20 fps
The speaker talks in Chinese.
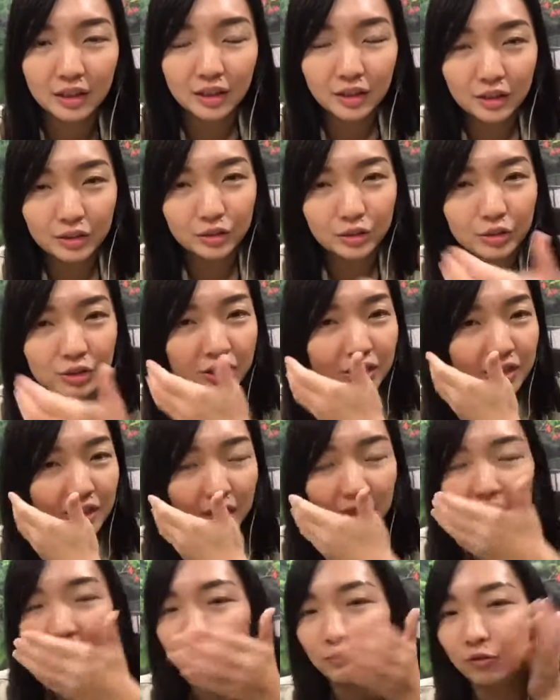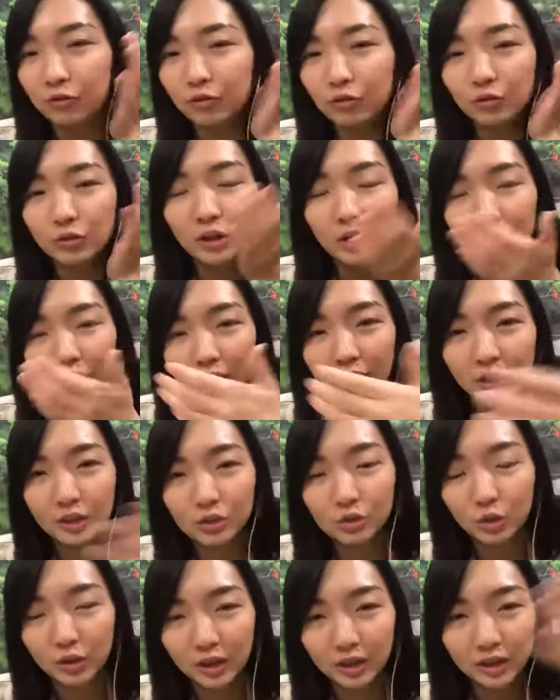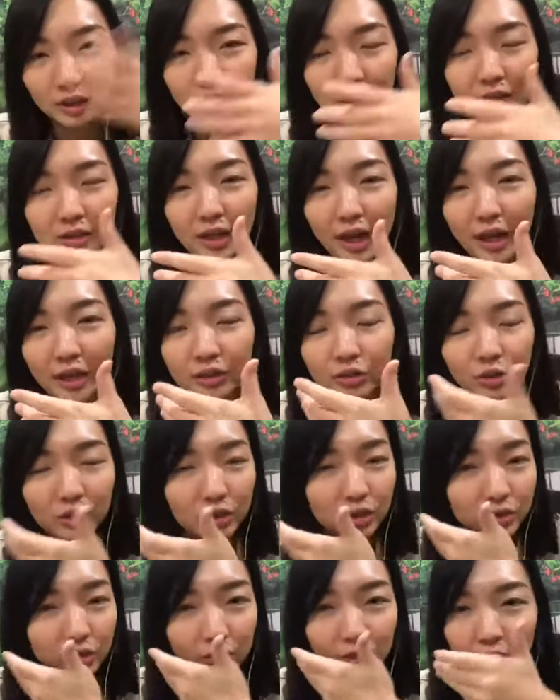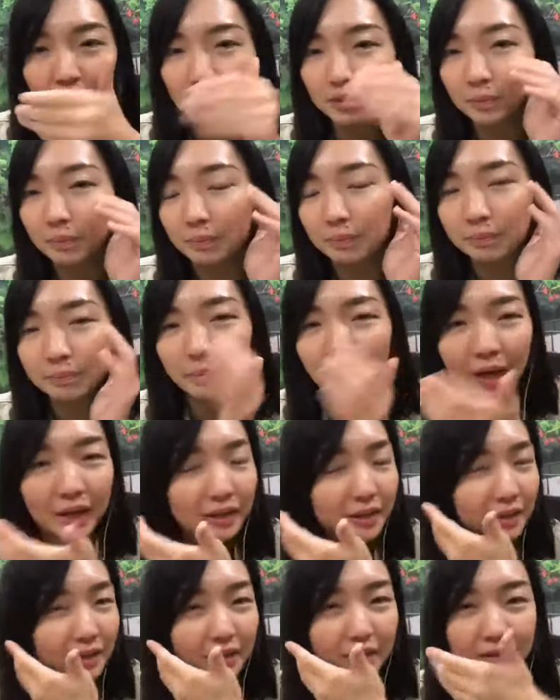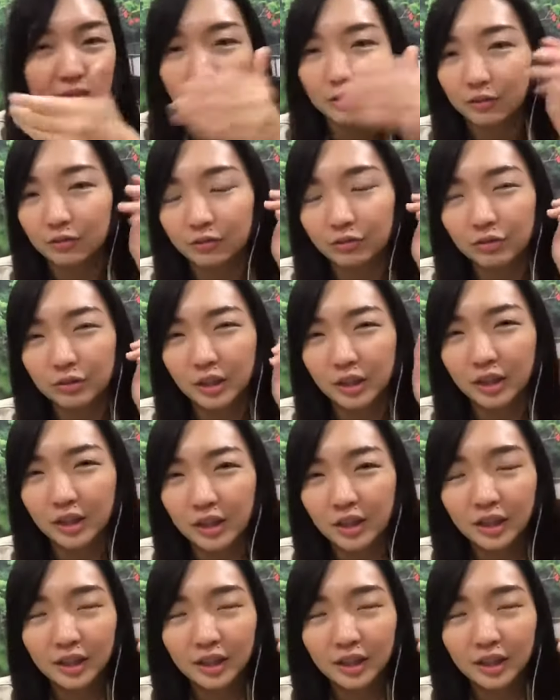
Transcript: 就是整副的。你一做那个 X-ray 的时候，他是拍你整副的，